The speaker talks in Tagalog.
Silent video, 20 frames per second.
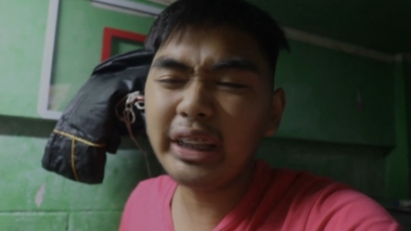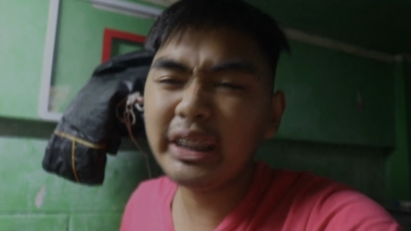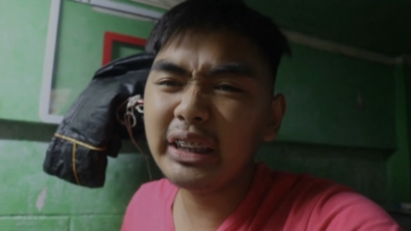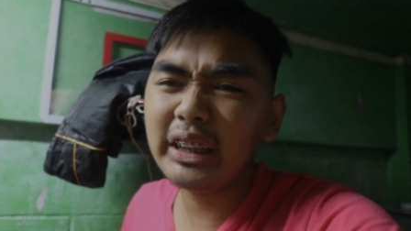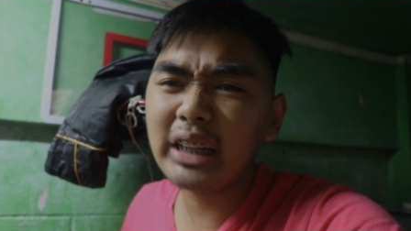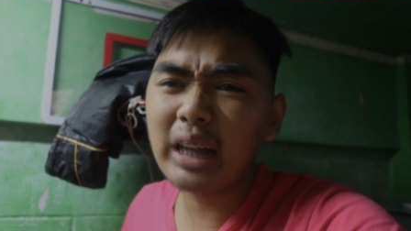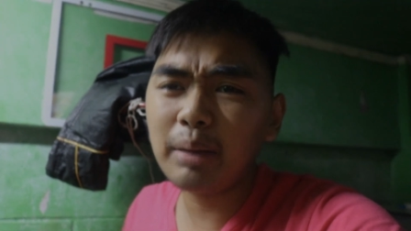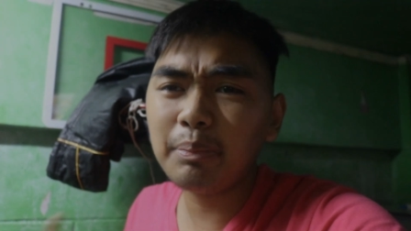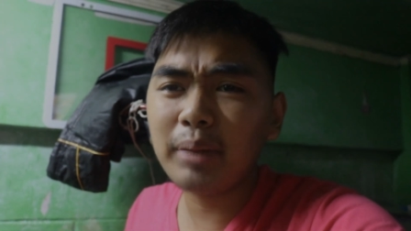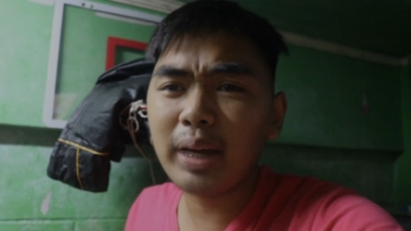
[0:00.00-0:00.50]
Eh,
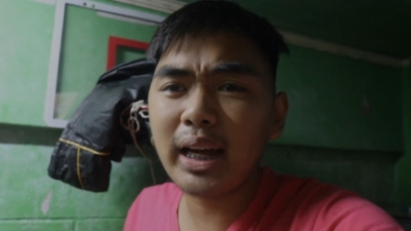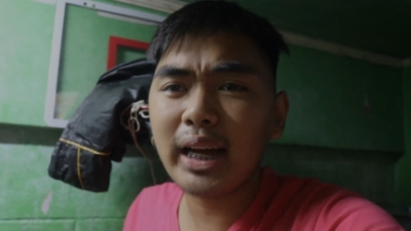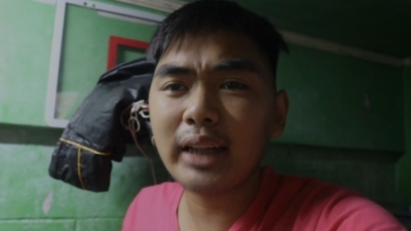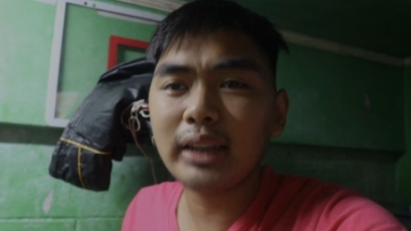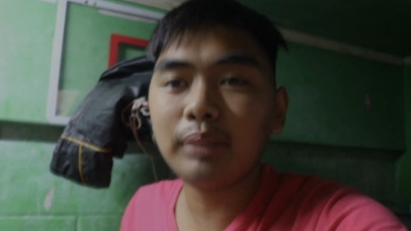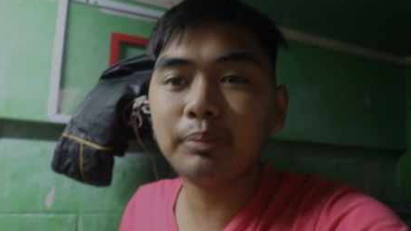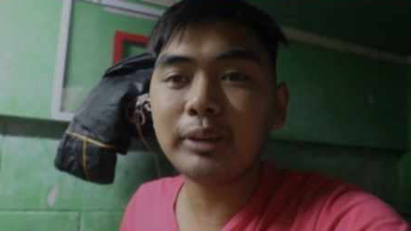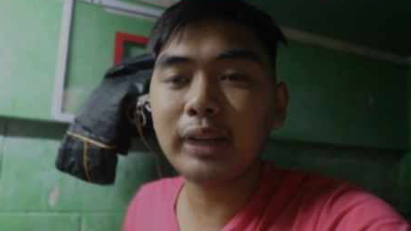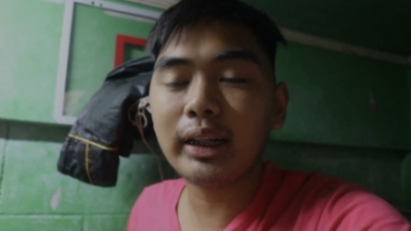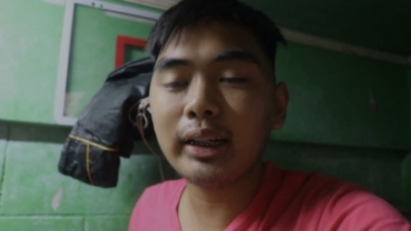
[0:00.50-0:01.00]
hindi namin
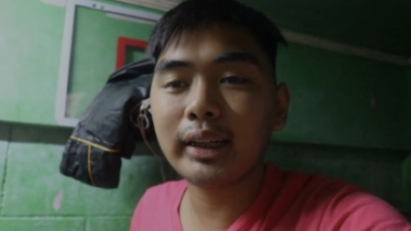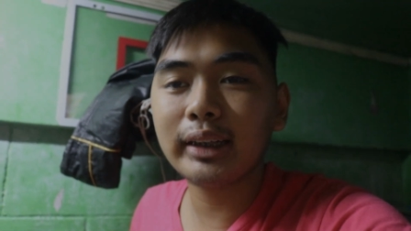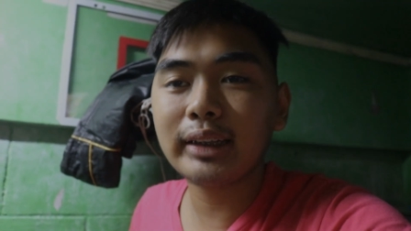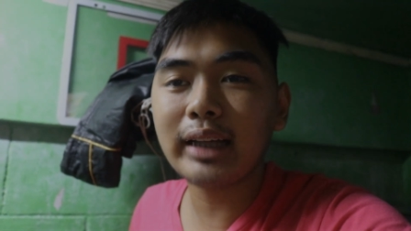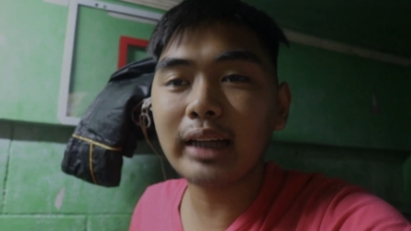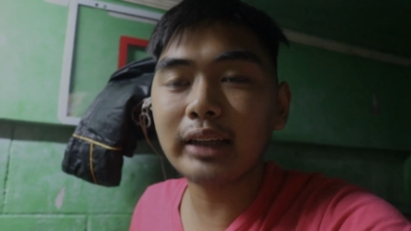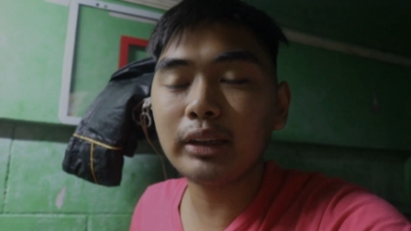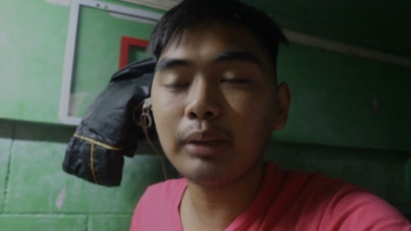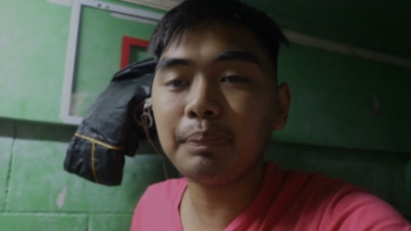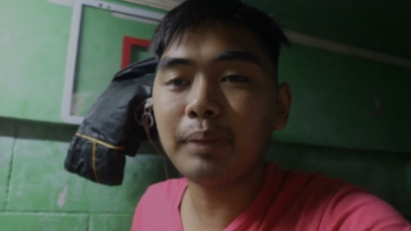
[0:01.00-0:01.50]
mahanap talaga ah,
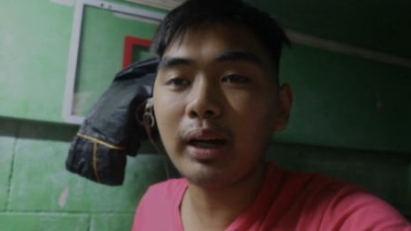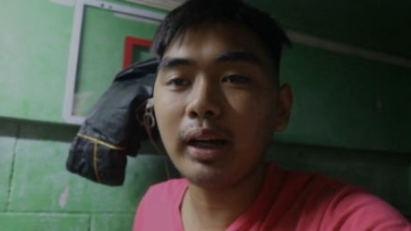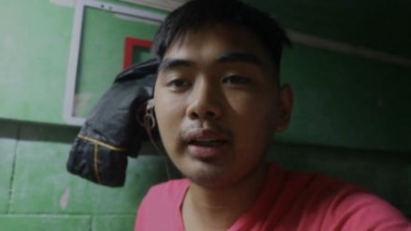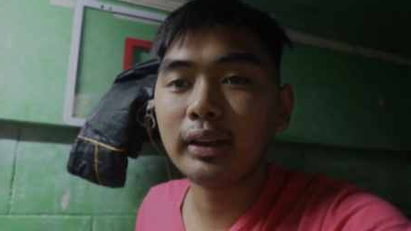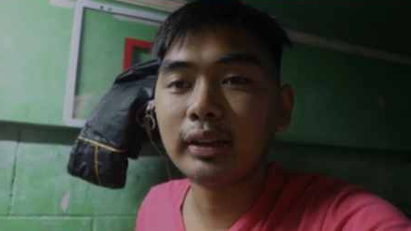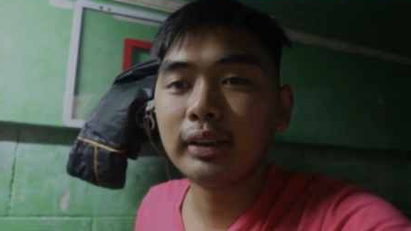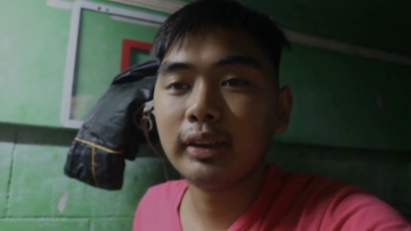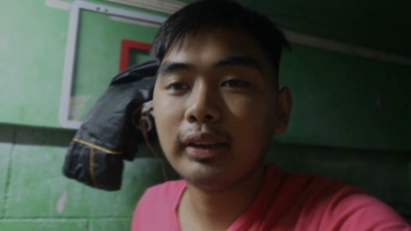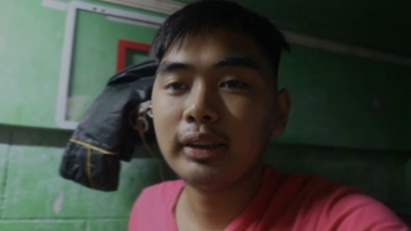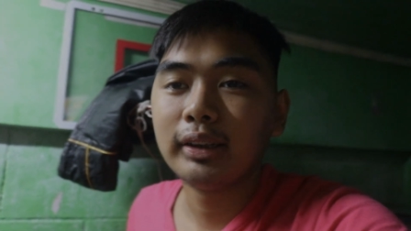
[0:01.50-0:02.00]
dati pa.
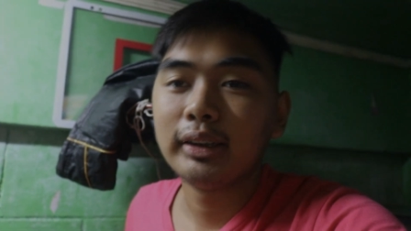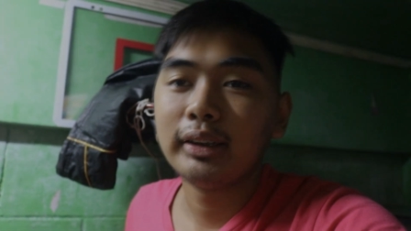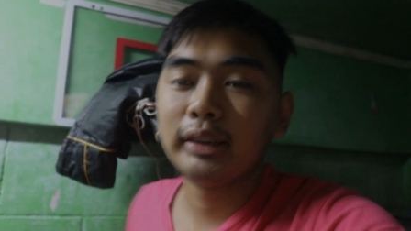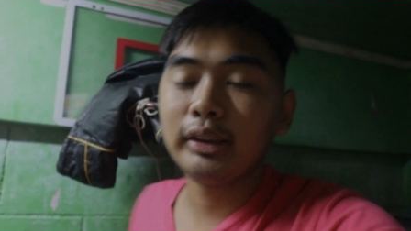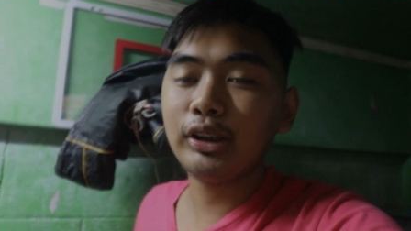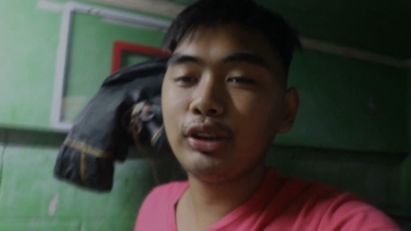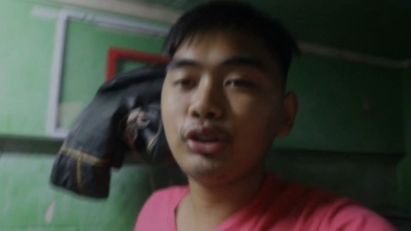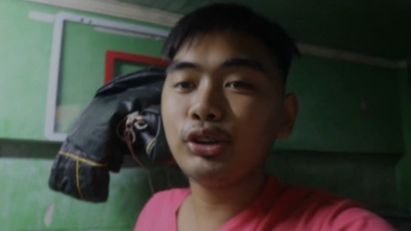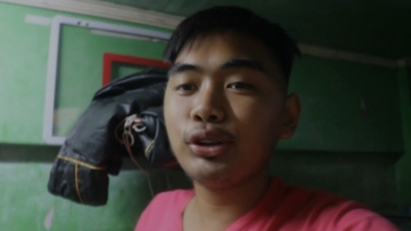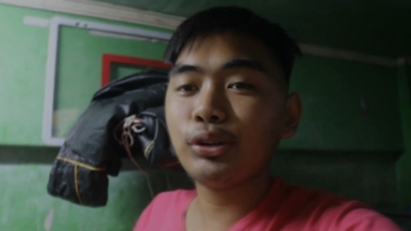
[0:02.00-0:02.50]

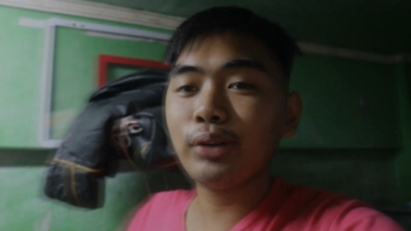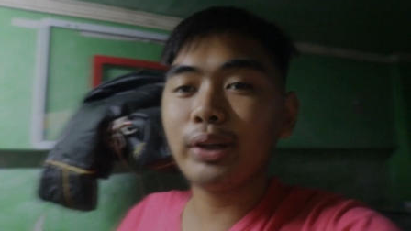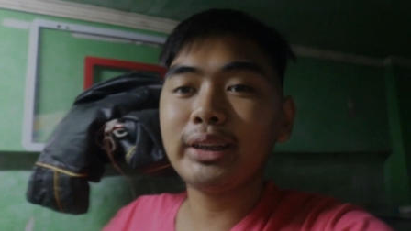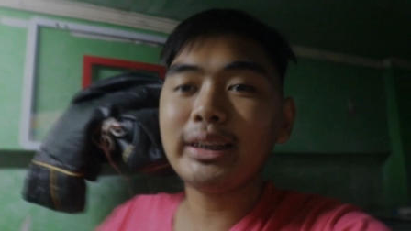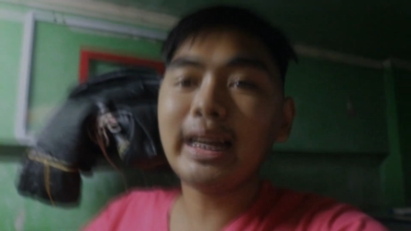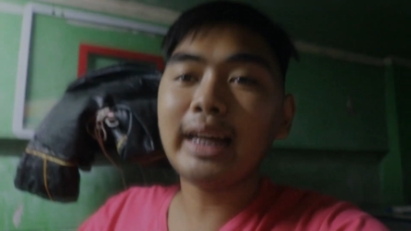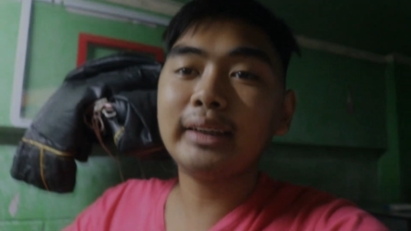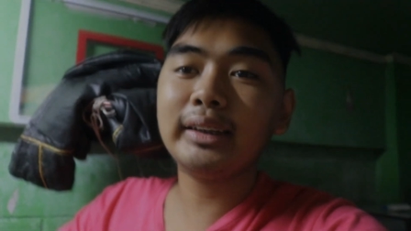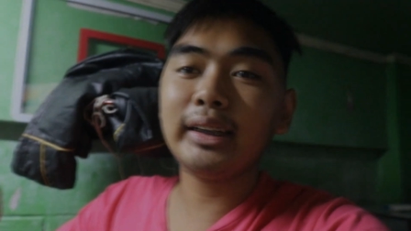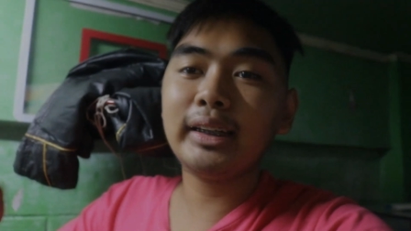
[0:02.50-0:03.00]
Dito si Kuya
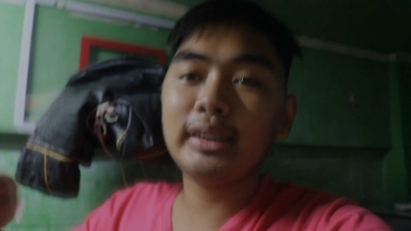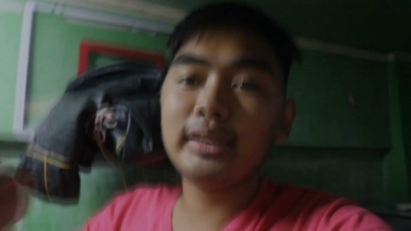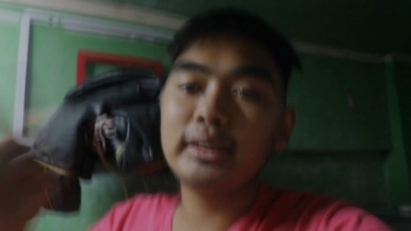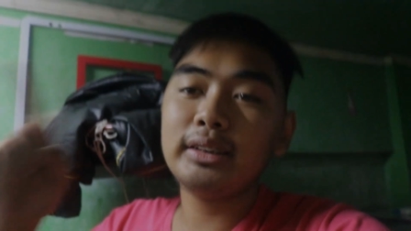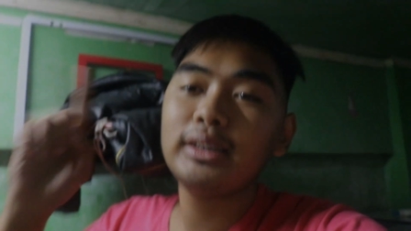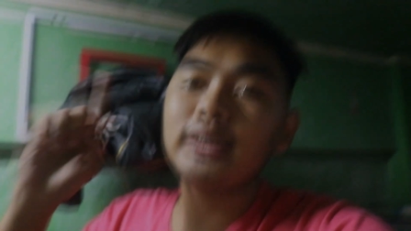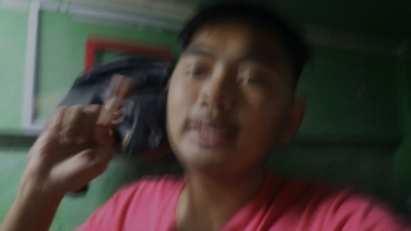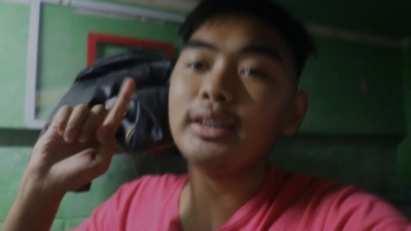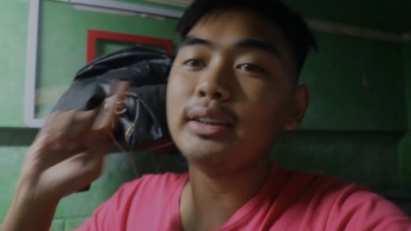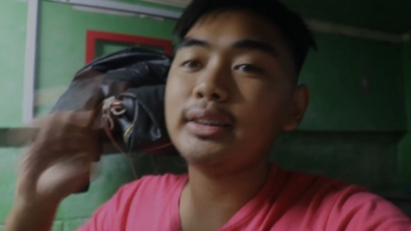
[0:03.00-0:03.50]
Dadri,
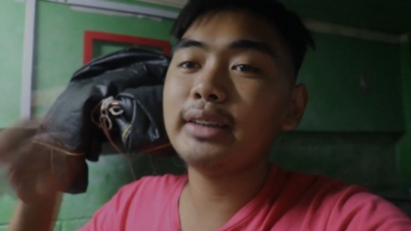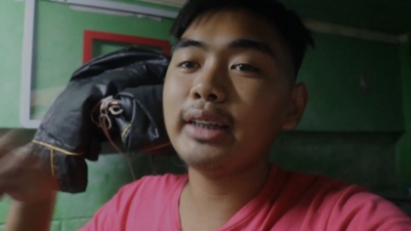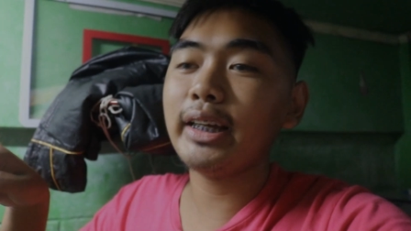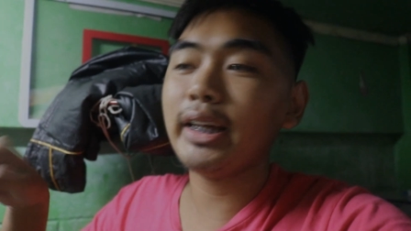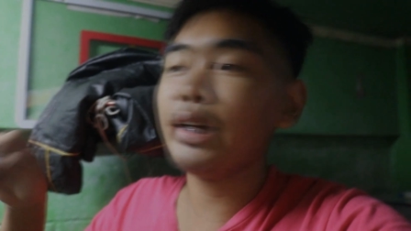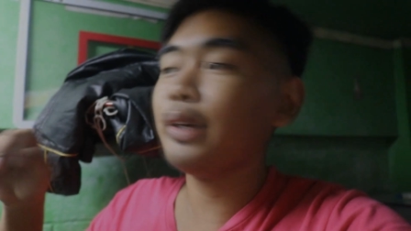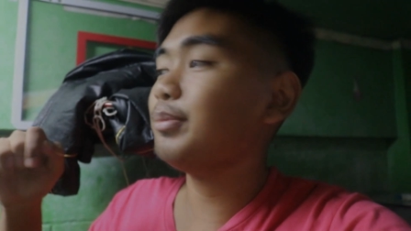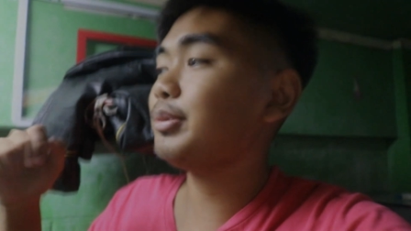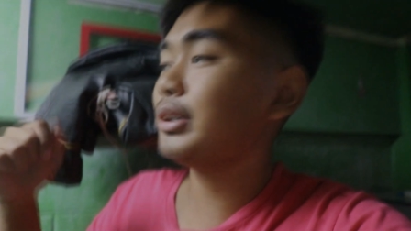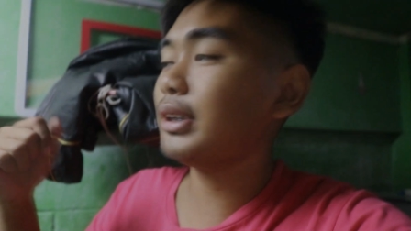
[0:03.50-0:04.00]
si
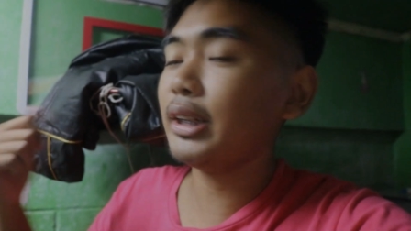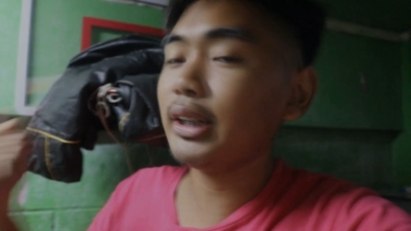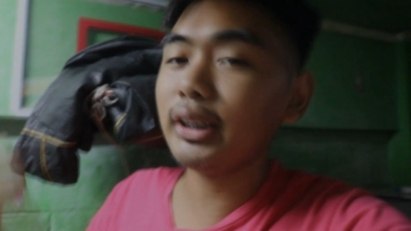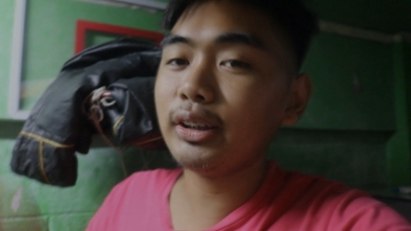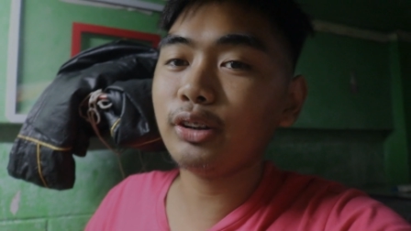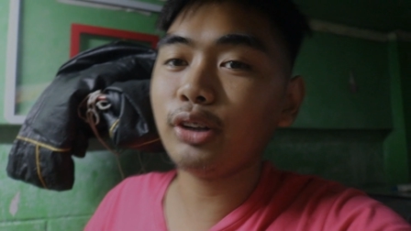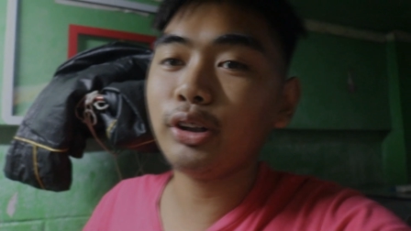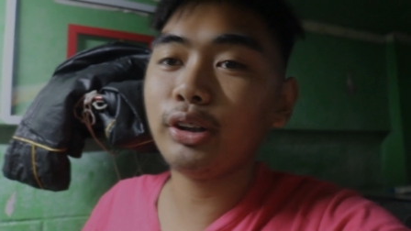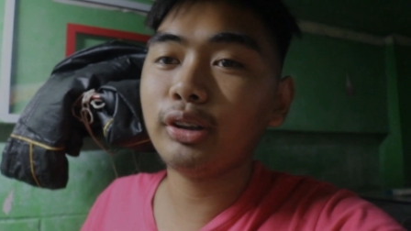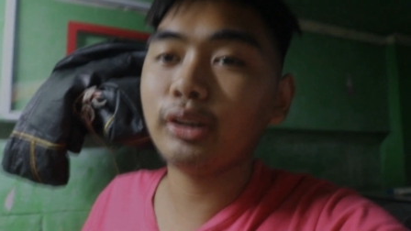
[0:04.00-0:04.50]
JM, si
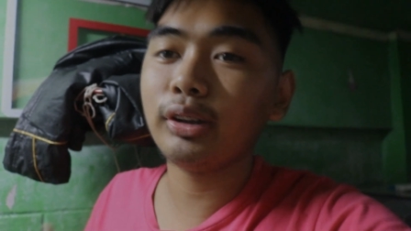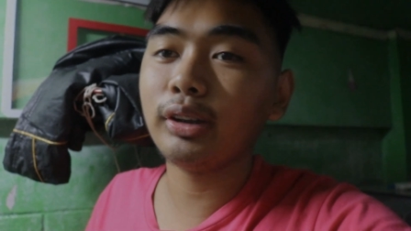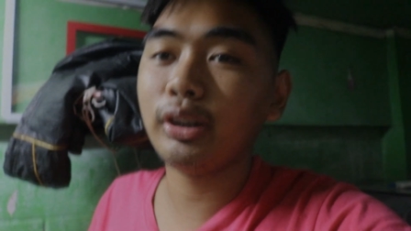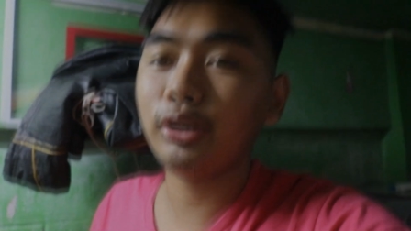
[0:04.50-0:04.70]
Itoy.